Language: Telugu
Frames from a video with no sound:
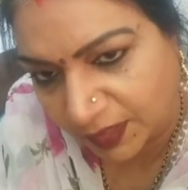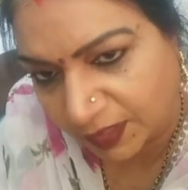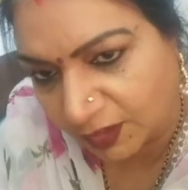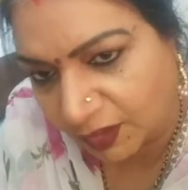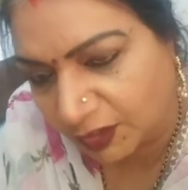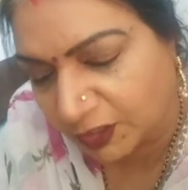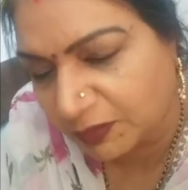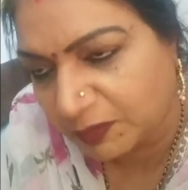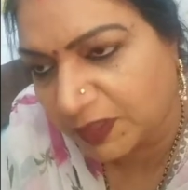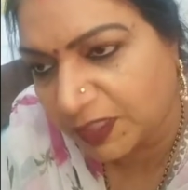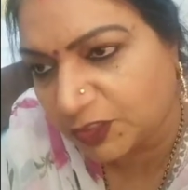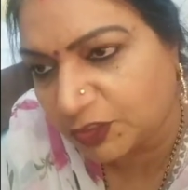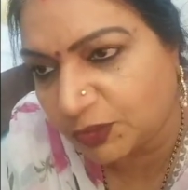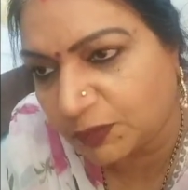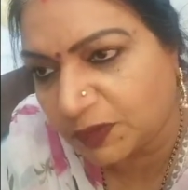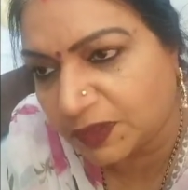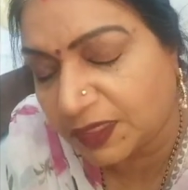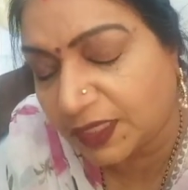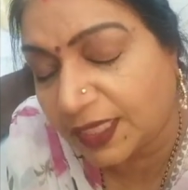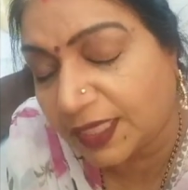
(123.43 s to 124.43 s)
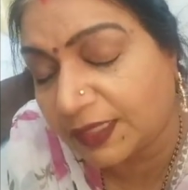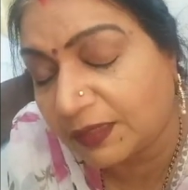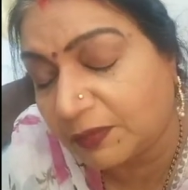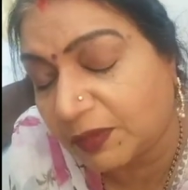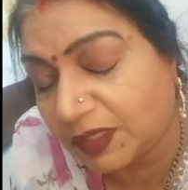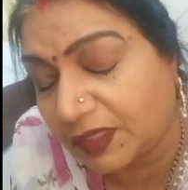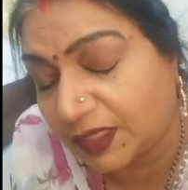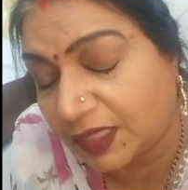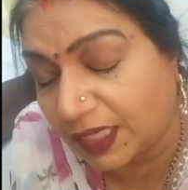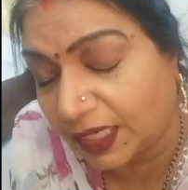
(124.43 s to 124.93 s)
డాక్యుమెంట్ చూపిస్తారు అది
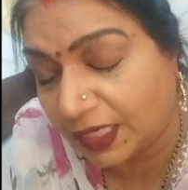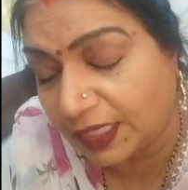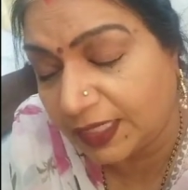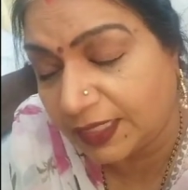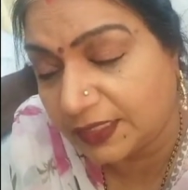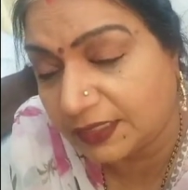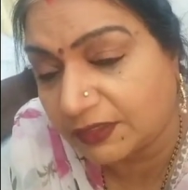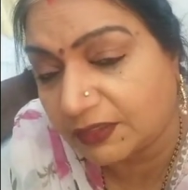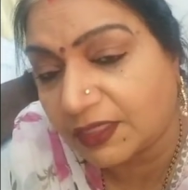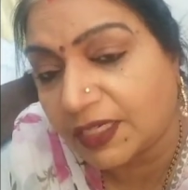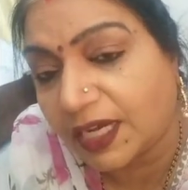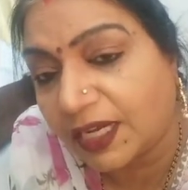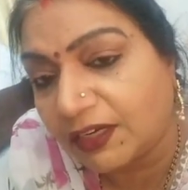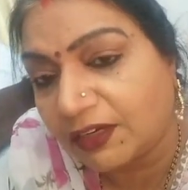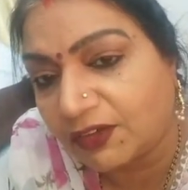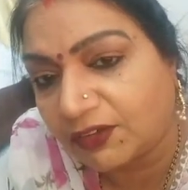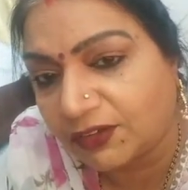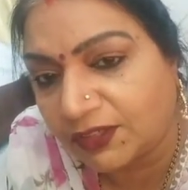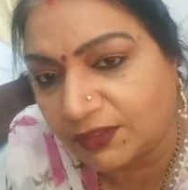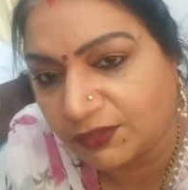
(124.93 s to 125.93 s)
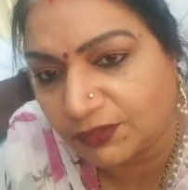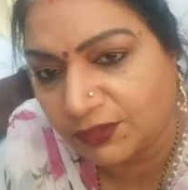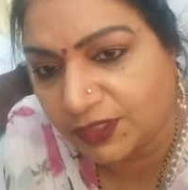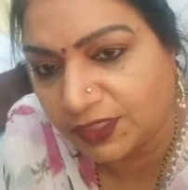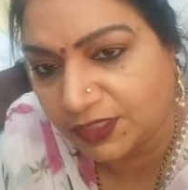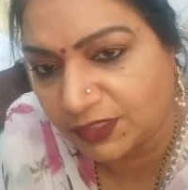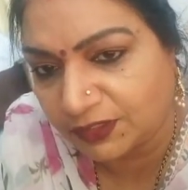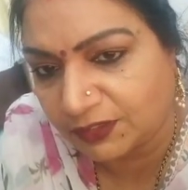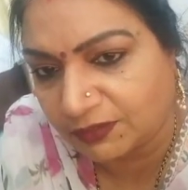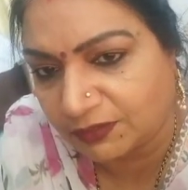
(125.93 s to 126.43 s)
మనం కనీసం కల్లో కూడా
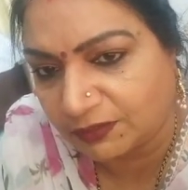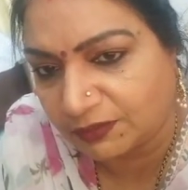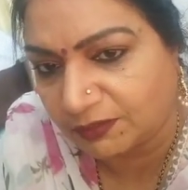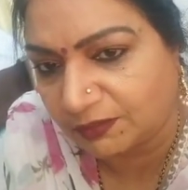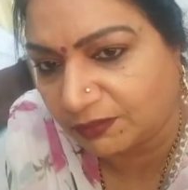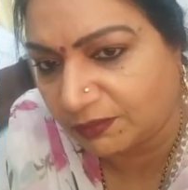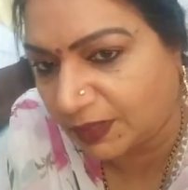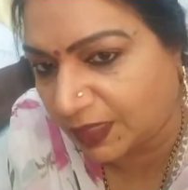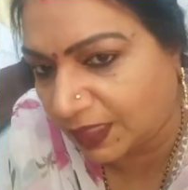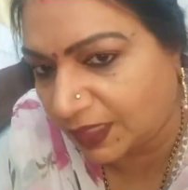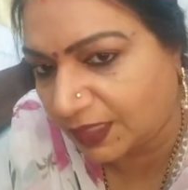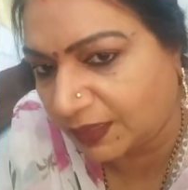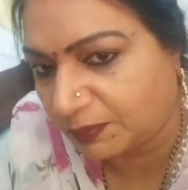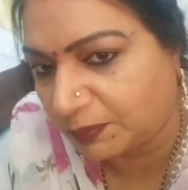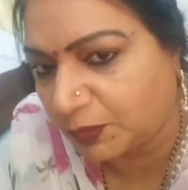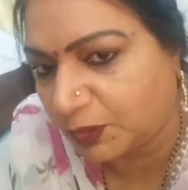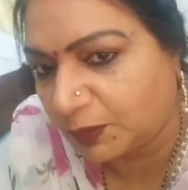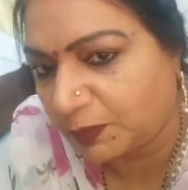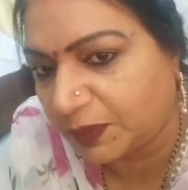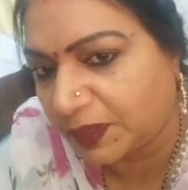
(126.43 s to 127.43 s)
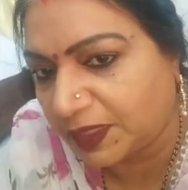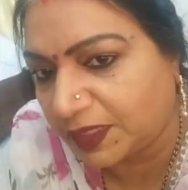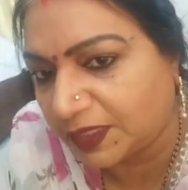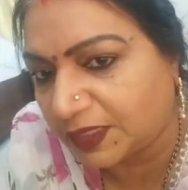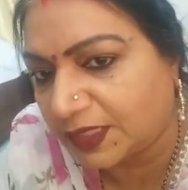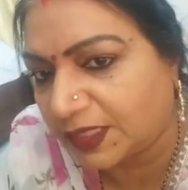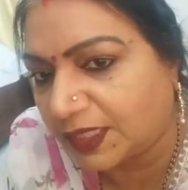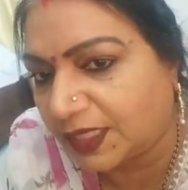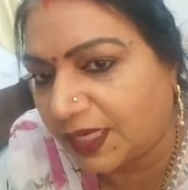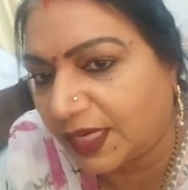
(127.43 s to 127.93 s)
ఊహించాం మన
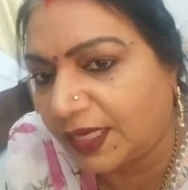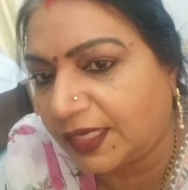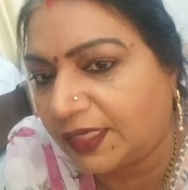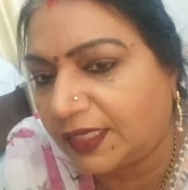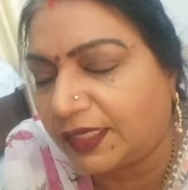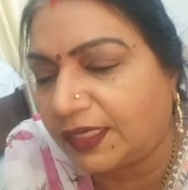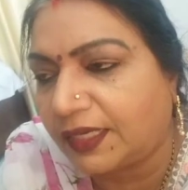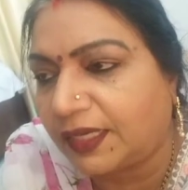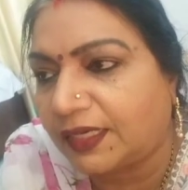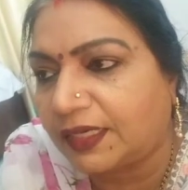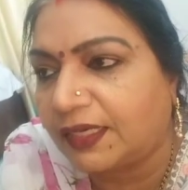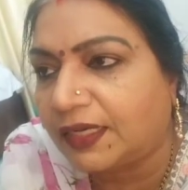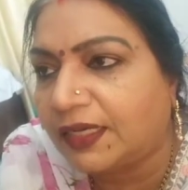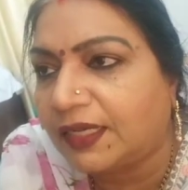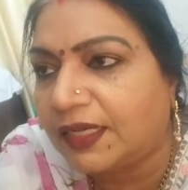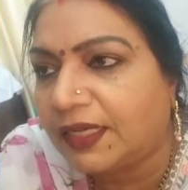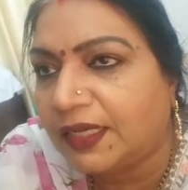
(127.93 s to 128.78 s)
ప్రాపర్టీస్ ఇట్లా అయినాయి అని